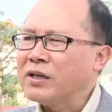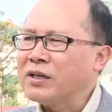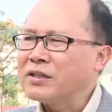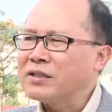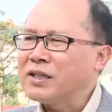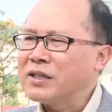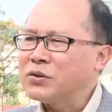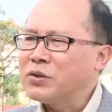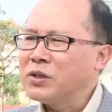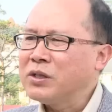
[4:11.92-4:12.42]

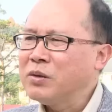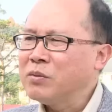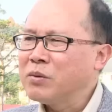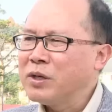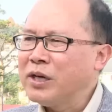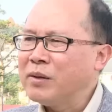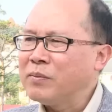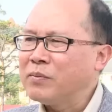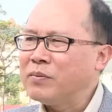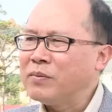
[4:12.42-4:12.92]
Sản xuất
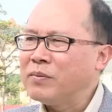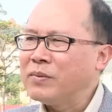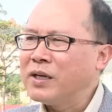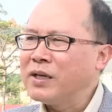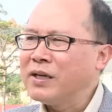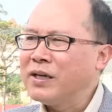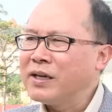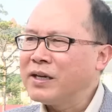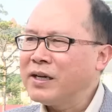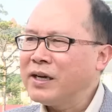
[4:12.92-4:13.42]
nông nghiệp mà
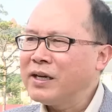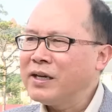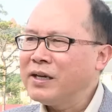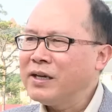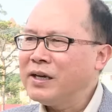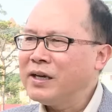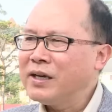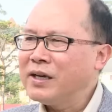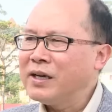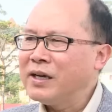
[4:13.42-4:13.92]
hiện nay
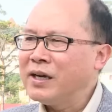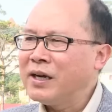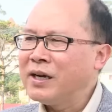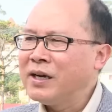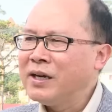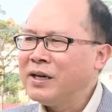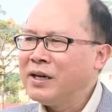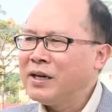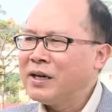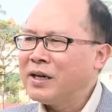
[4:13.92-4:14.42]
ấy, là
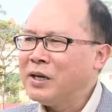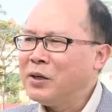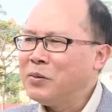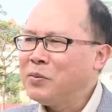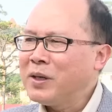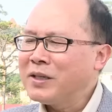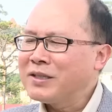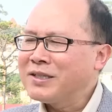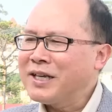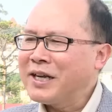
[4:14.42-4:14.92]
nếu
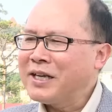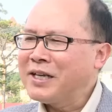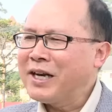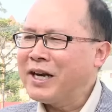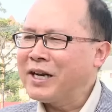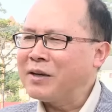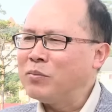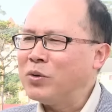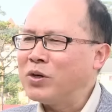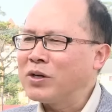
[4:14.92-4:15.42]
mà dành
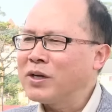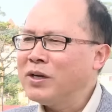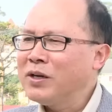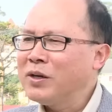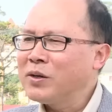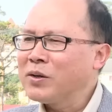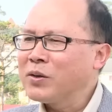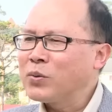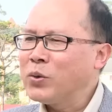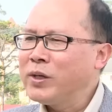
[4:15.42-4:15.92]
hẳn một
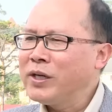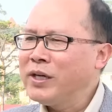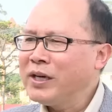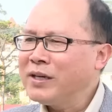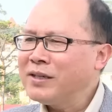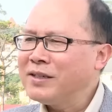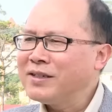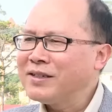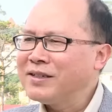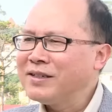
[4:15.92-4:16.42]
cái quỹ
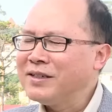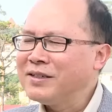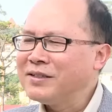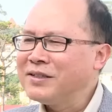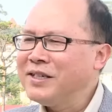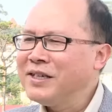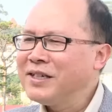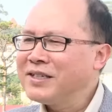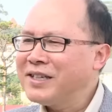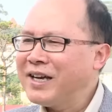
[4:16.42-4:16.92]
đất ờ,
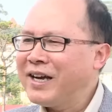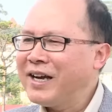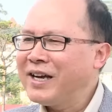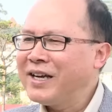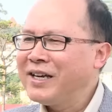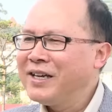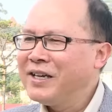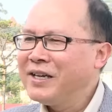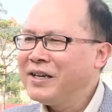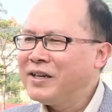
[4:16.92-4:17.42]
riêng
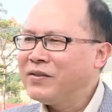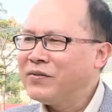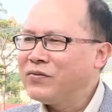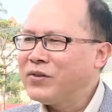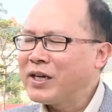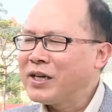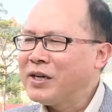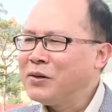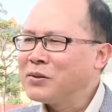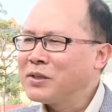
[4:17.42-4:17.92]
ra
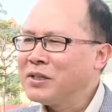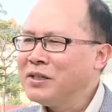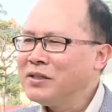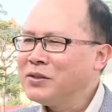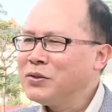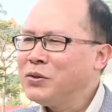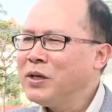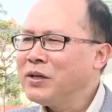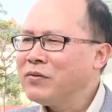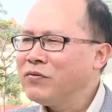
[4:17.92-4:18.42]
và đầu
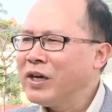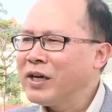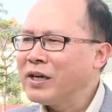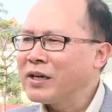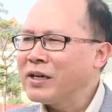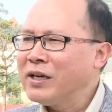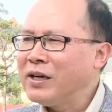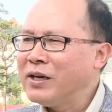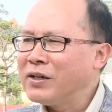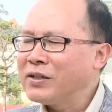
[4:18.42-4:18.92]
tư chuyên
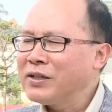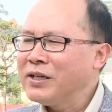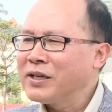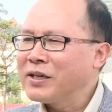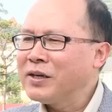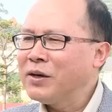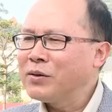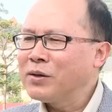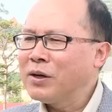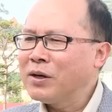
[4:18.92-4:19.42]
về cái đó
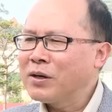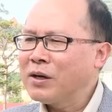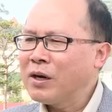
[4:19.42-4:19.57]
thì không